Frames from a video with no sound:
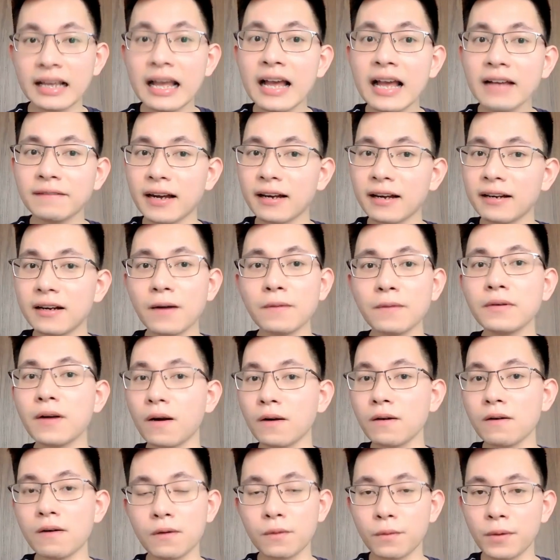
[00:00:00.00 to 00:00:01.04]
Và không có
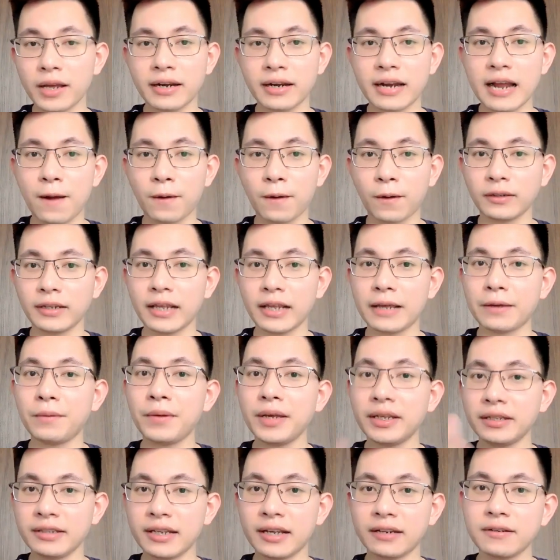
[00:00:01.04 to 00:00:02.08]
cường quyền nào có thể
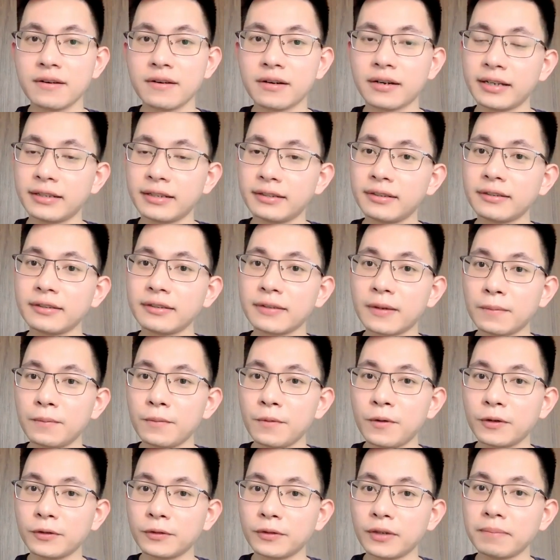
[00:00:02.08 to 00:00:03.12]
hủy diệt được cái sức sống
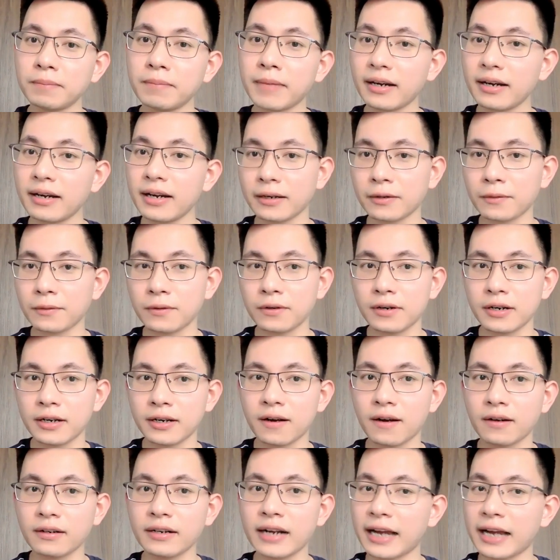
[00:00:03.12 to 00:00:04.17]
mùa xuân mãnh liệt của người
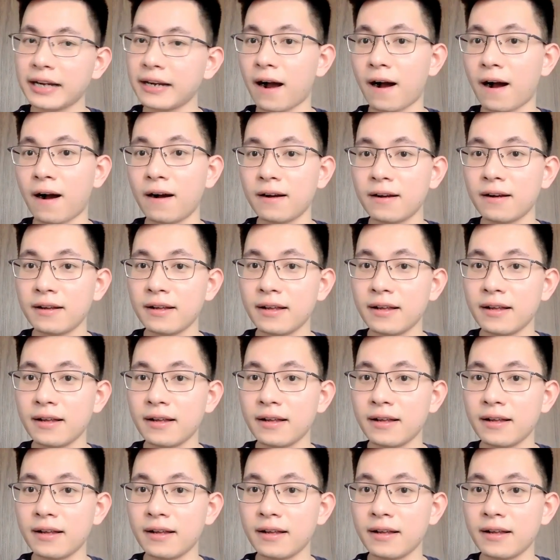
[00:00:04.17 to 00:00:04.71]
con gái đó.